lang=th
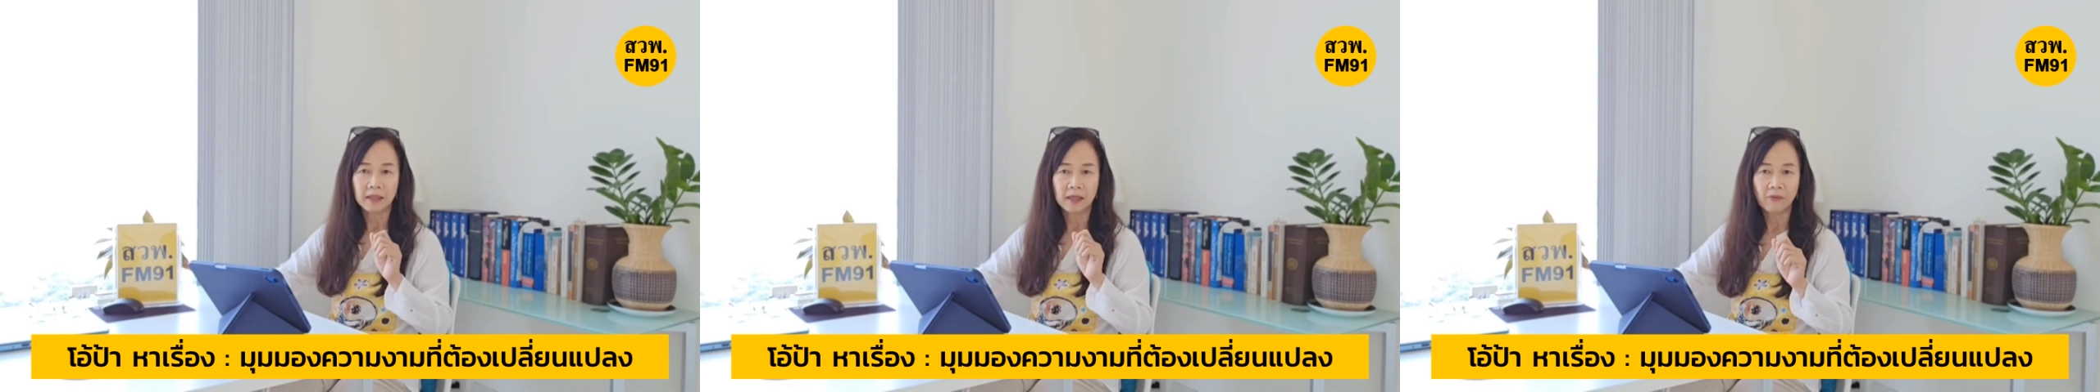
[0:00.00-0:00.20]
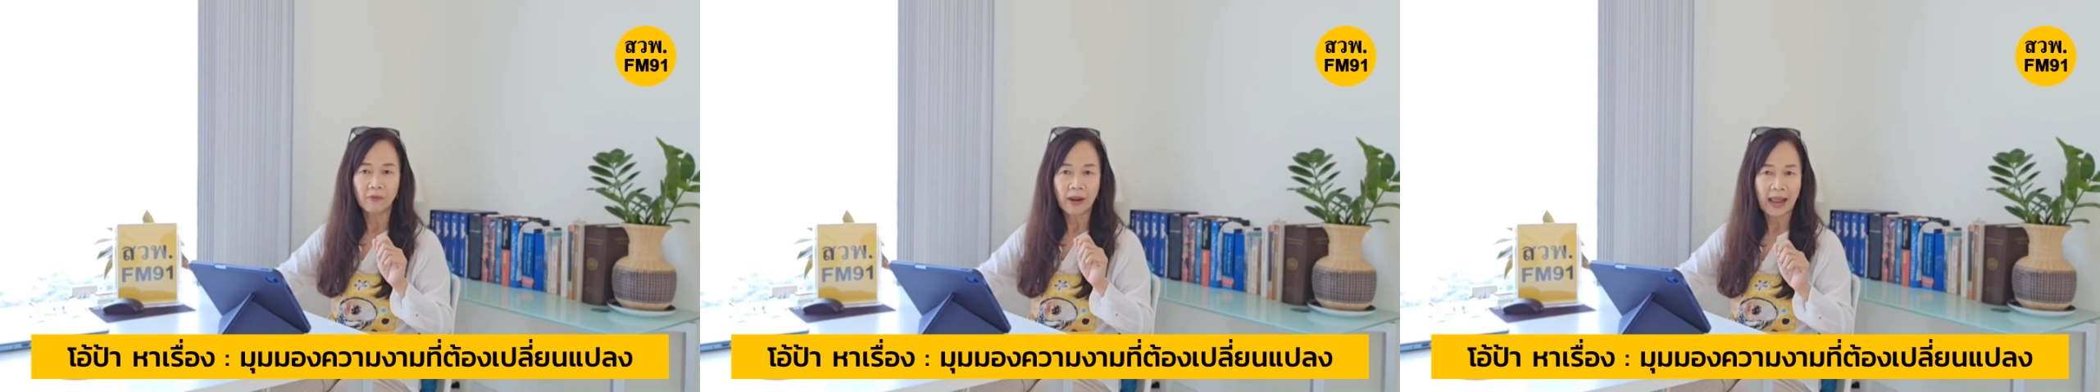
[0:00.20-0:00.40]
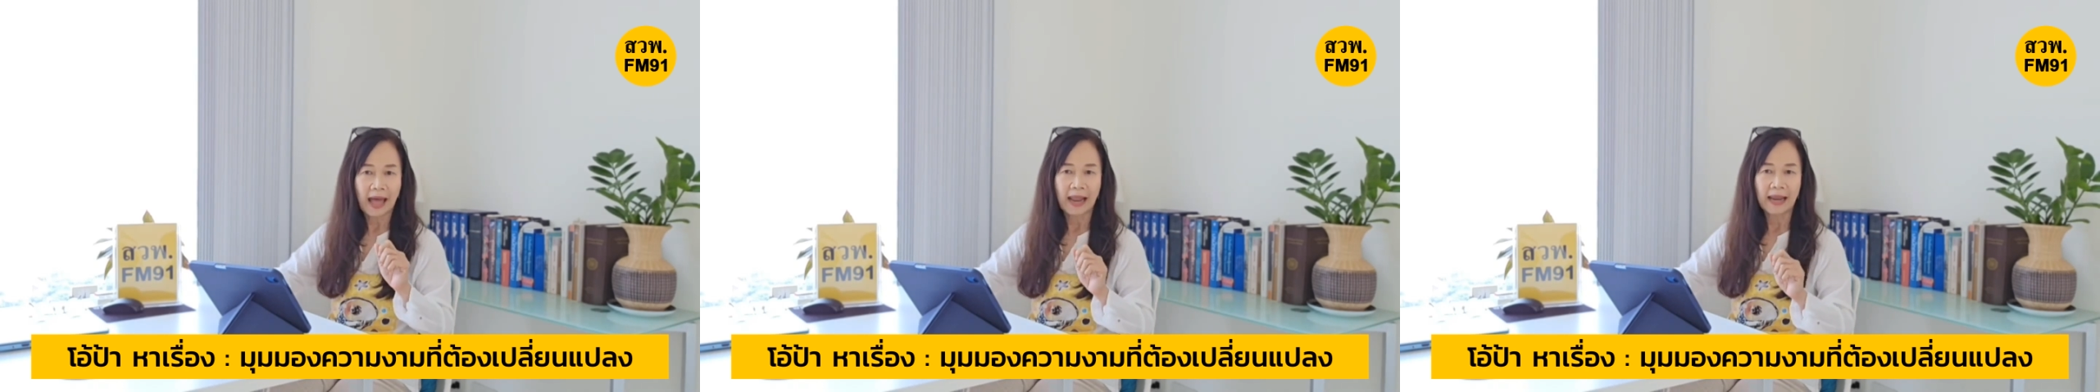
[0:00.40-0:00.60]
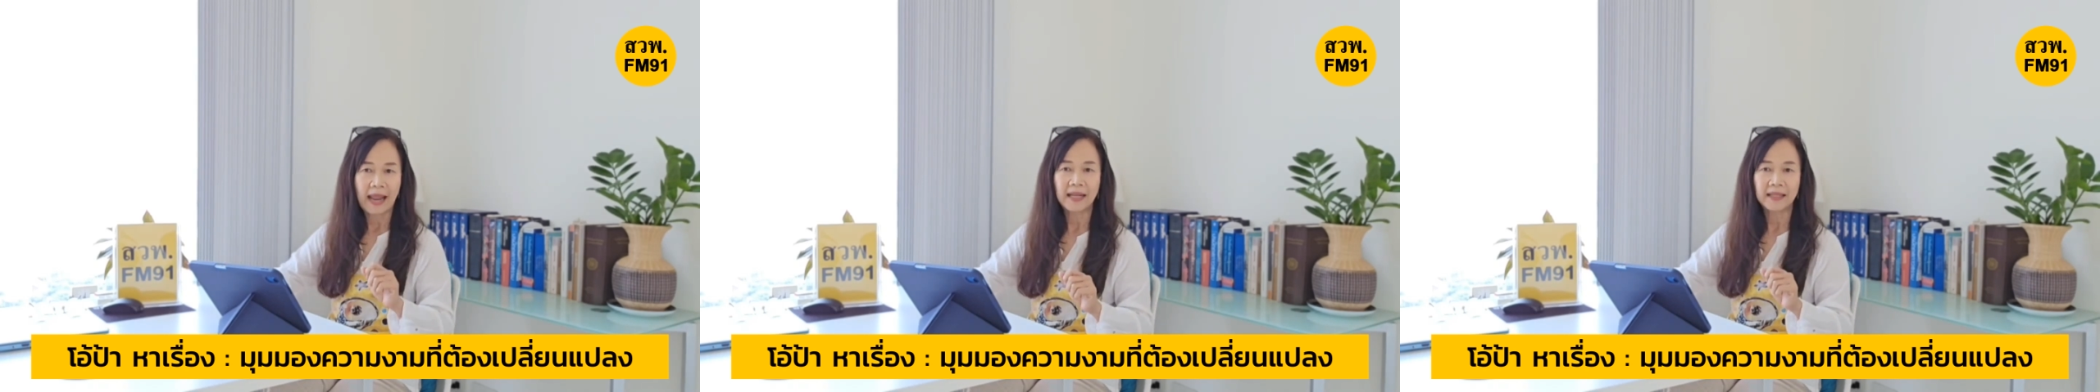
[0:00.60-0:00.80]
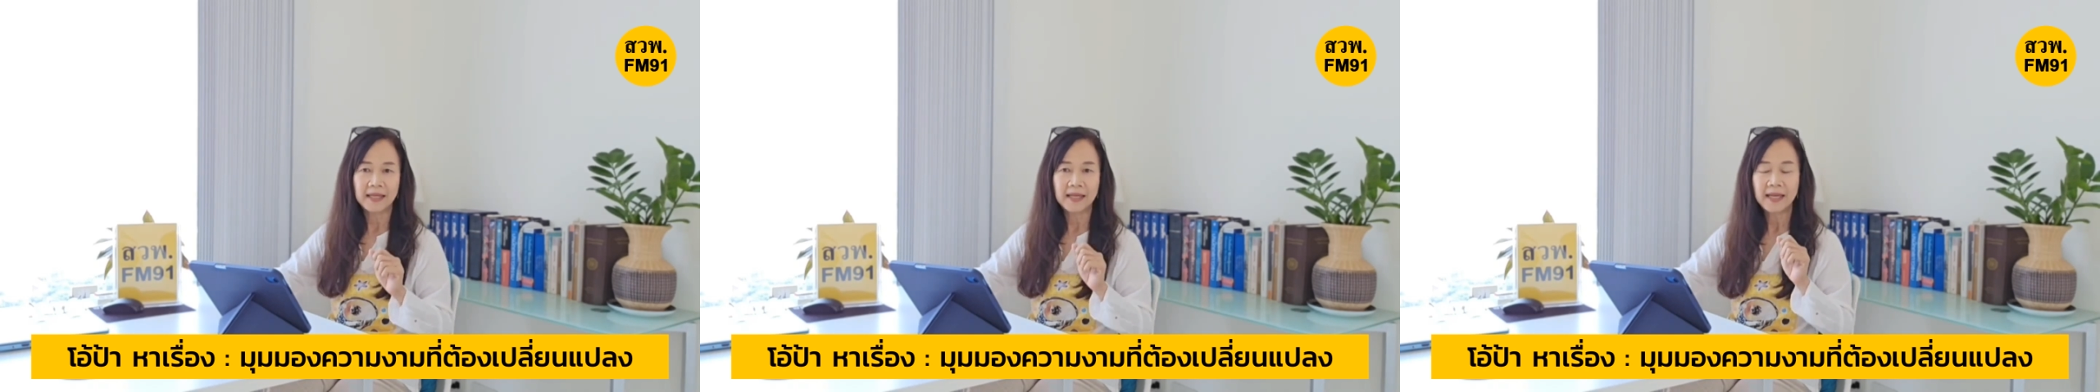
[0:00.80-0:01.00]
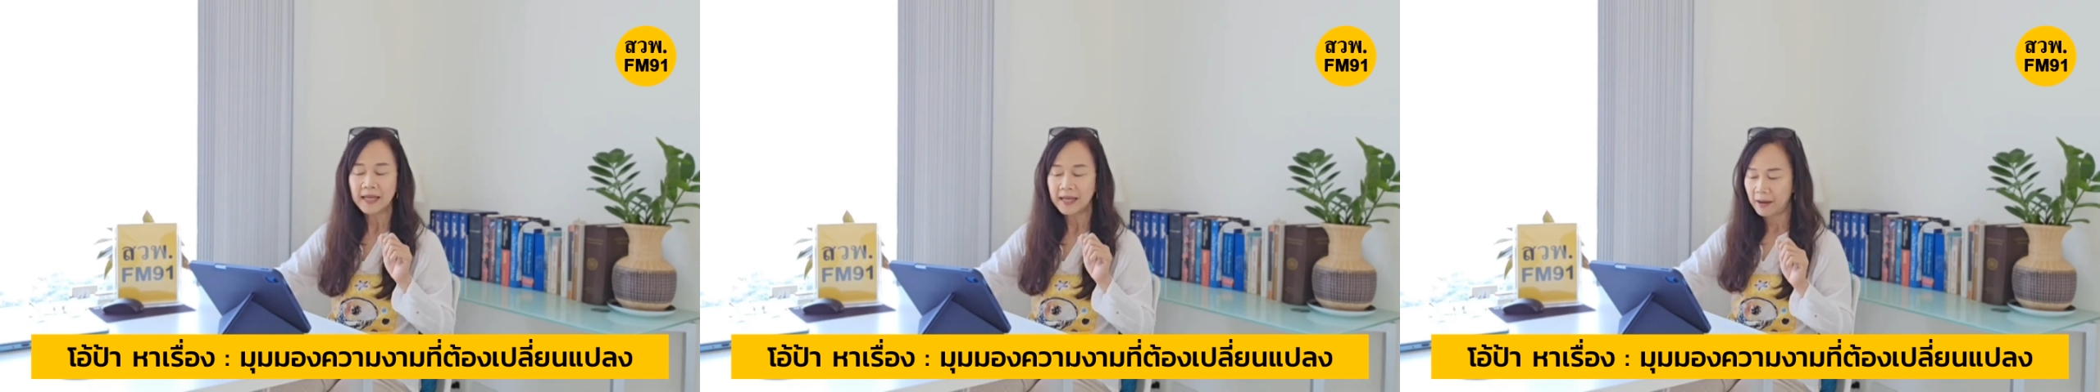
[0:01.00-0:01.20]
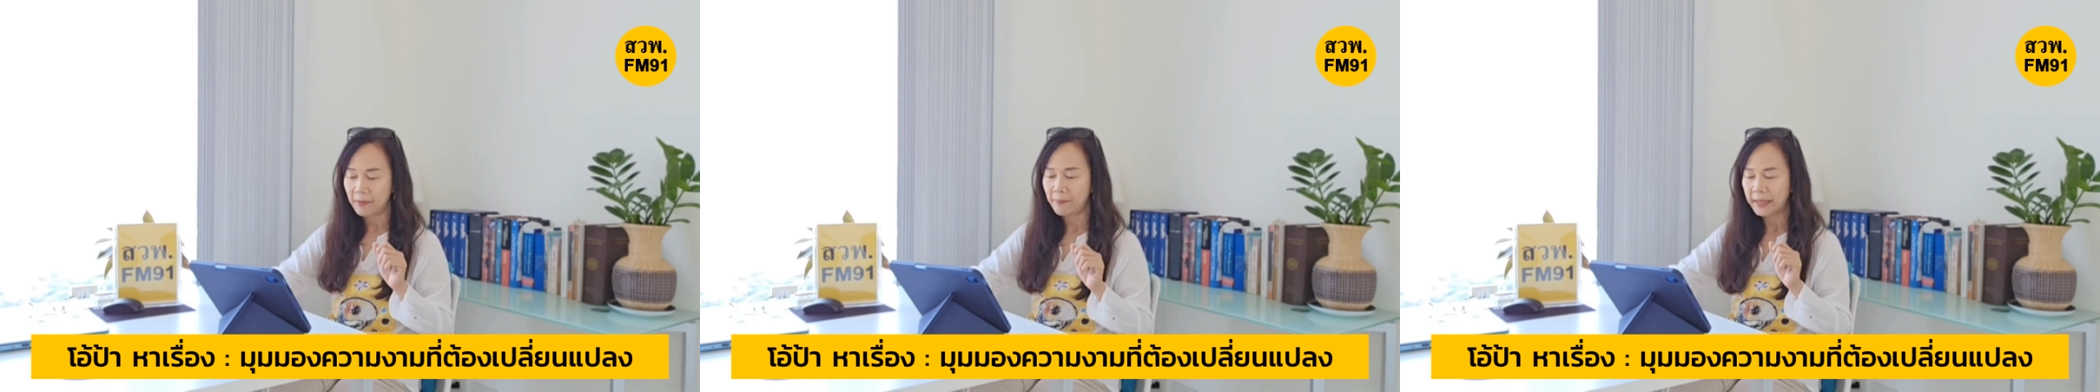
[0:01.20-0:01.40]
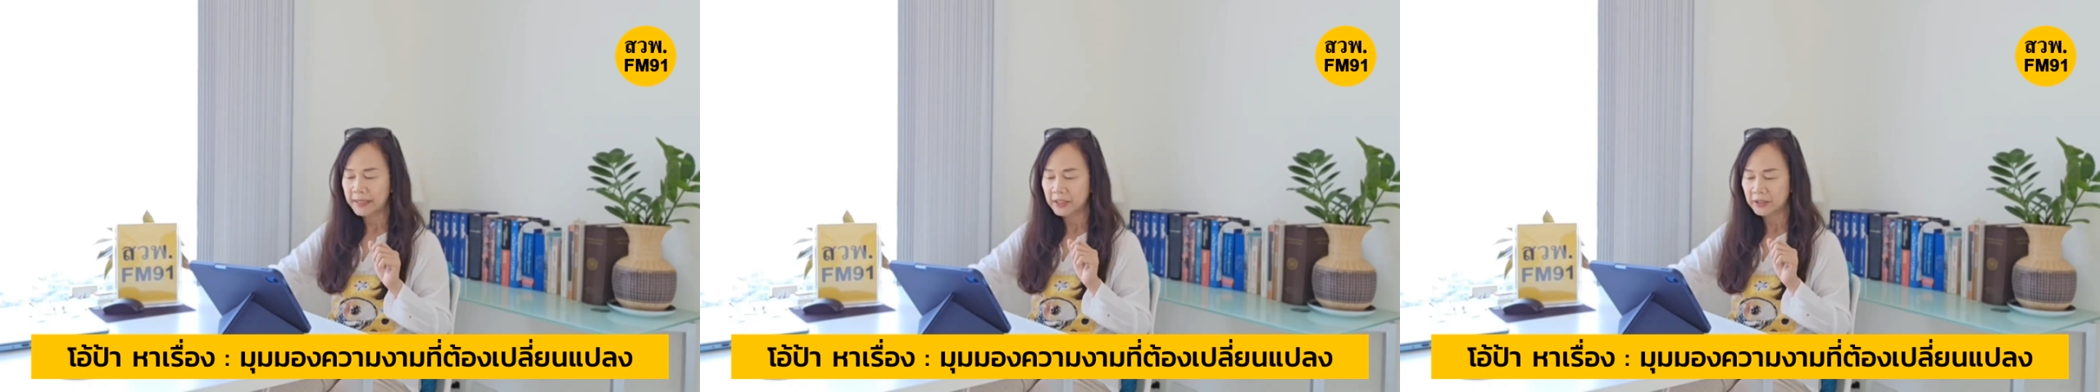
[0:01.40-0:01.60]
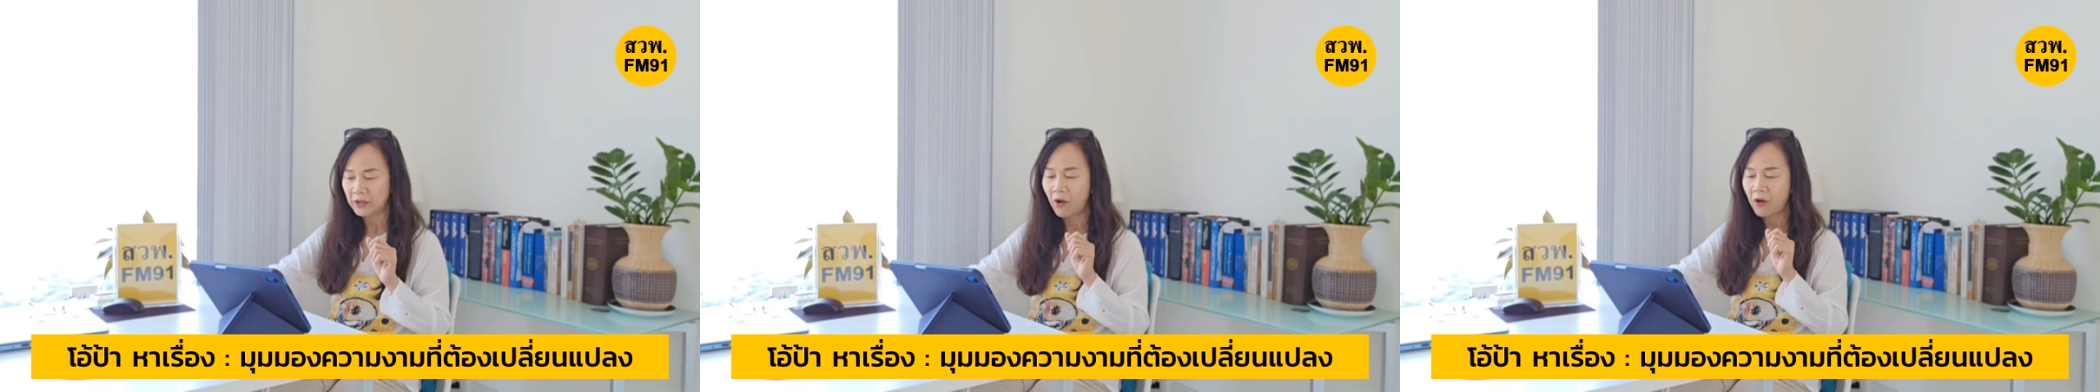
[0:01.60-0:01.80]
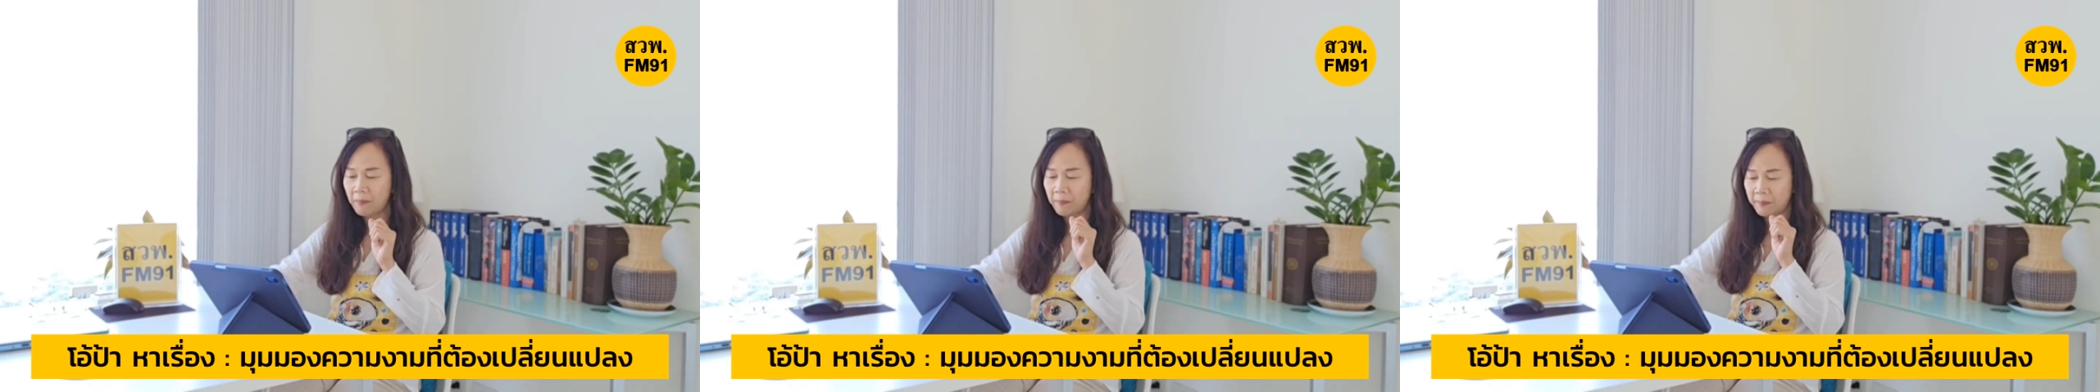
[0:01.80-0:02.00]
ถึงเวลาและที่มันจะ
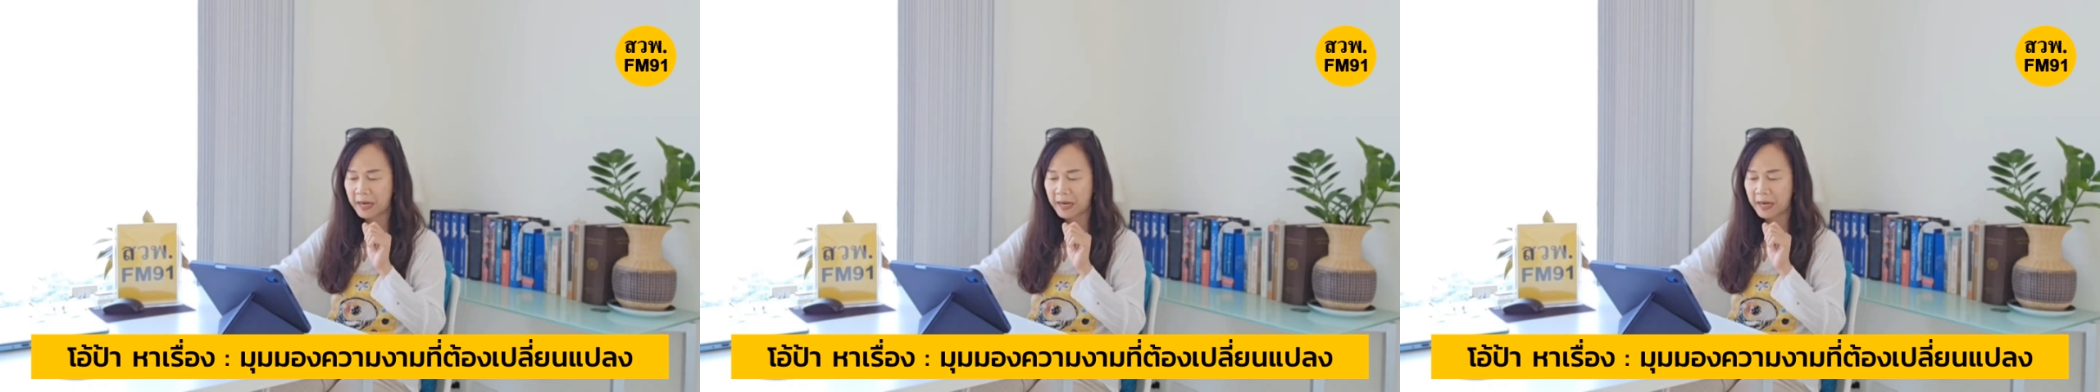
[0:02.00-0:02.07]
ต้อง